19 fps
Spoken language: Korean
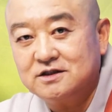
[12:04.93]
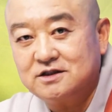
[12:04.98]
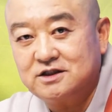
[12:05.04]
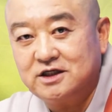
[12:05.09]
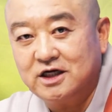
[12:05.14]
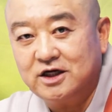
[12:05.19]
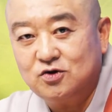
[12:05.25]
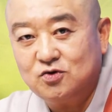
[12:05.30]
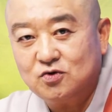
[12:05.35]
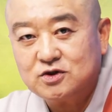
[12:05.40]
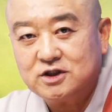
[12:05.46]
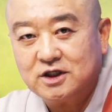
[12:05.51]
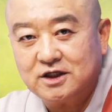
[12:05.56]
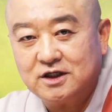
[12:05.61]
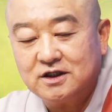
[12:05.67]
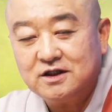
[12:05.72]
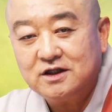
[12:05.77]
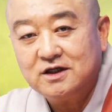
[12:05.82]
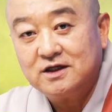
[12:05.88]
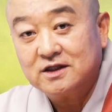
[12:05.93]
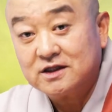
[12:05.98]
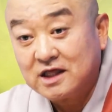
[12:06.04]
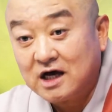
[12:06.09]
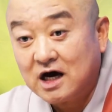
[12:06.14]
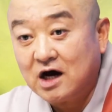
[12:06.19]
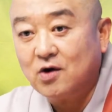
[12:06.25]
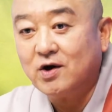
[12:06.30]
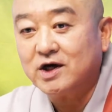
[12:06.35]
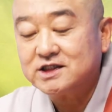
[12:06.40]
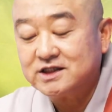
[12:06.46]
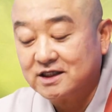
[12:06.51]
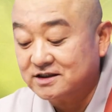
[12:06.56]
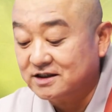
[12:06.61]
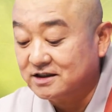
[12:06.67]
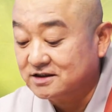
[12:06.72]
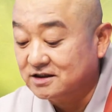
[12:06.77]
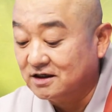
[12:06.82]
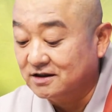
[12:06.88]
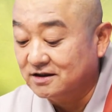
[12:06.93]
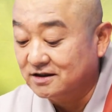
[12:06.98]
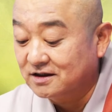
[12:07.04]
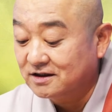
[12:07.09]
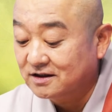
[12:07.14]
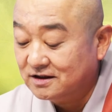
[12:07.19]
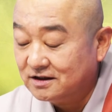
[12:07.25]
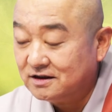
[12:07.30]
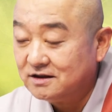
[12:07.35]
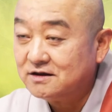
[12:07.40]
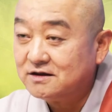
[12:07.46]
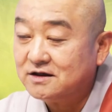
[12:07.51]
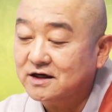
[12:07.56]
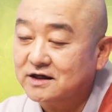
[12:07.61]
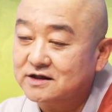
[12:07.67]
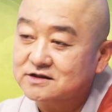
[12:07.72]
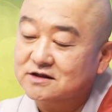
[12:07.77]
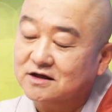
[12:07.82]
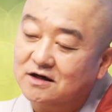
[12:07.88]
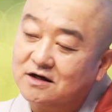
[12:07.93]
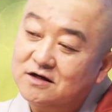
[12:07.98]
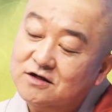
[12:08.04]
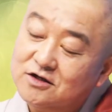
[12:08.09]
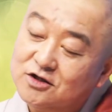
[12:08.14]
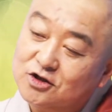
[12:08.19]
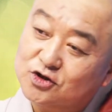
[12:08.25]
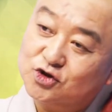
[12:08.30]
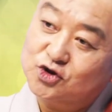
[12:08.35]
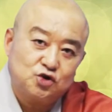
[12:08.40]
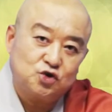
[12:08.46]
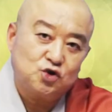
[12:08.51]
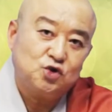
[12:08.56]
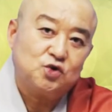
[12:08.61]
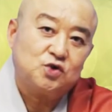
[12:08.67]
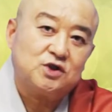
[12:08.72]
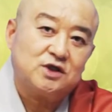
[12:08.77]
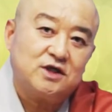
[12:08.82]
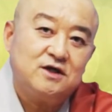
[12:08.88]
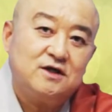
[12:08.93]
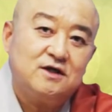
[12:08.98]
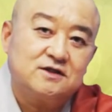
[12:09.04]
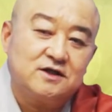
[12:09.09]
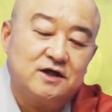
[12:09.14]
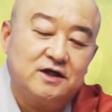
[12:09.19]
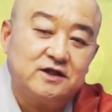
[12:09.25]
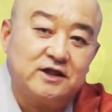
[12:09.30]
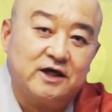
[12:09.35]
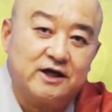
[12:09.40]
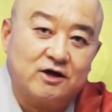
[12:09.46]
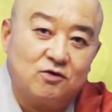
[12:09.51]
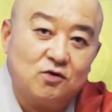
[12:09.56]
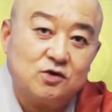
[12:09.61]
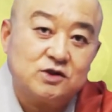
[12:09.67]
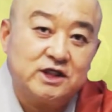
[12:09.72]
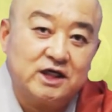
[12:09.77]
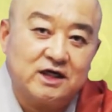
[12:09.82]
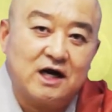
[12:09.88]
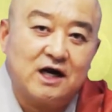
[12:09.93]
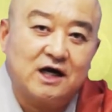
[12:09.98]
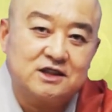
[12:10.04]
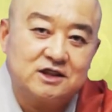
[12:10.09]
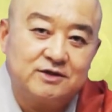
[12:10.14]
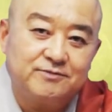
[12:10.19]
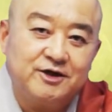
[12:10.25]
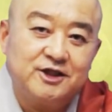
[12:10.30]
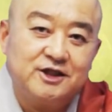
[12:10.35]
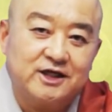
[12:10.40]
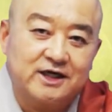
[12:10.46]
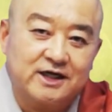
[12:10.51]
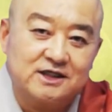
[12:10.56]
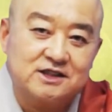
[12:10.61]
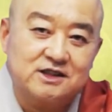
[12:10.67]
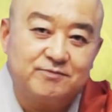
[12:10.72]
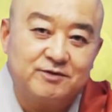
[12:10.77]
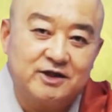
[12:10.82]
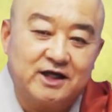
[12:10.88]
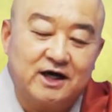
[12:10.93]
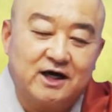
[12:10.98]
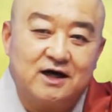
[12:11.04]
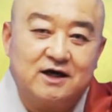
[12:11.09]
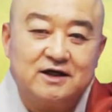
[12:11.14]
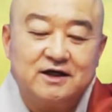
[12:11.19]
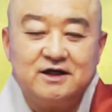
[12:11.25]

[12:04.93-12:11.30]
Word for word: 제6천은 타와차제천 이렇게 해서 쭉 이어져 있다라고 생각하시면 되겠습니다.